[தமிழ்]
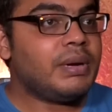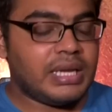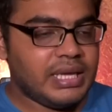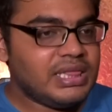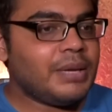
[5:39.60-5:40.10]

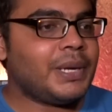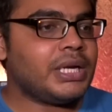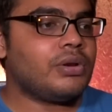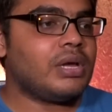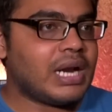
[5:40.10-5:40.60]
பட் இந்த
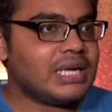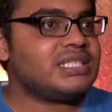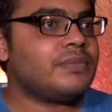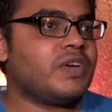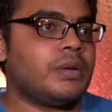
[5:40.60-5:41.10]
பர்டிகுலர்
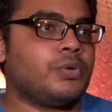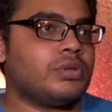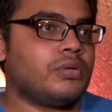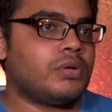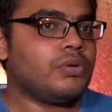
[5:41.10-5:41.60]
ரேன்சம் வேற
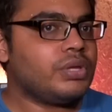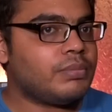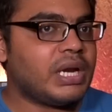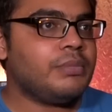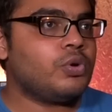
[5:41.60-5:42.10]
பொறுத்தவரையும் இது
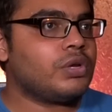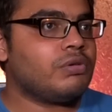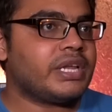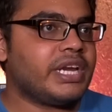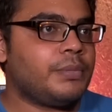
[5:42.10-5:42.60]
மணி
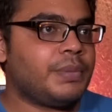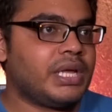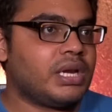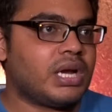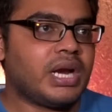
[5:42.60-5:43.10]
மோட்டிவ்ல க்ரியேட்
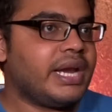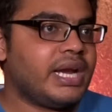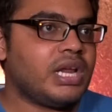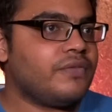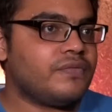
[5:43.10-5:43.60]
பண்ணியிருக்காங்க
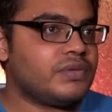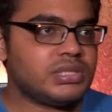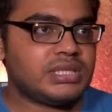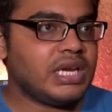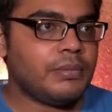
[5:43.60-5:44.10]
டேட்டா
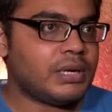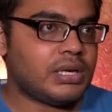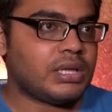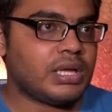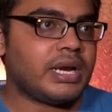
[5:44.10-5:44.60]
ஸ்டீல்
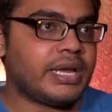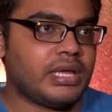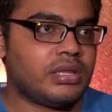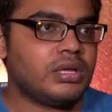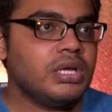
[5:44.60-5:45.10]
பண்ணுறதுக்கு
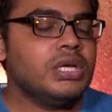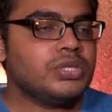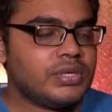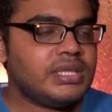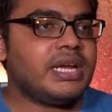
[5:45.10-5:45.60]
கிடையாது
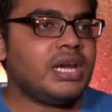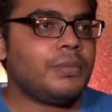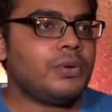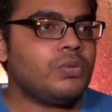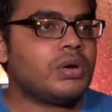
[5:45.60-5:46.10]
ஸோ இது என்ன
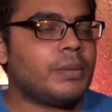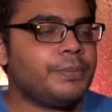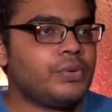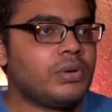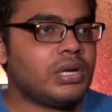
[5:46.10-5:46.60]
பண்ணும் உங்கள்
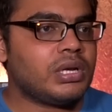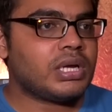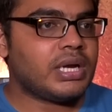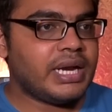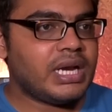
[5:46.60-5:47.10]
கம்ப்யூட்டரில்
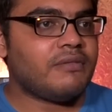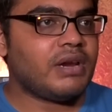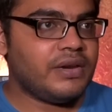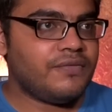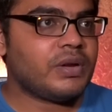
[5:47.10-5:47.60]
இருக்கிற
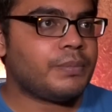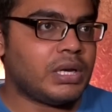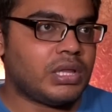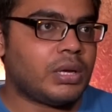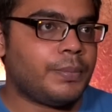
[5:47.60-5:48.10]
டேட்டாவெல்லாம் இன்ஃபெக்ட்
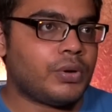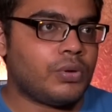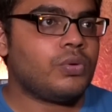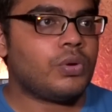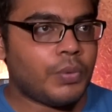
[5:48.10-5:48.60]

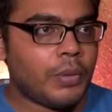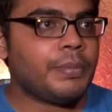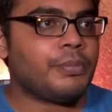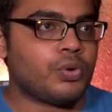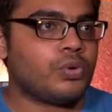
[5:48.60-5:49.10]
பண்ணதுக்கப்புறம் ஒரு
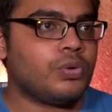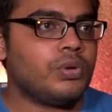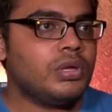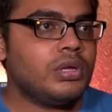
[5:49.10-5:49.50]
பாப்அப் கொடுக்கும்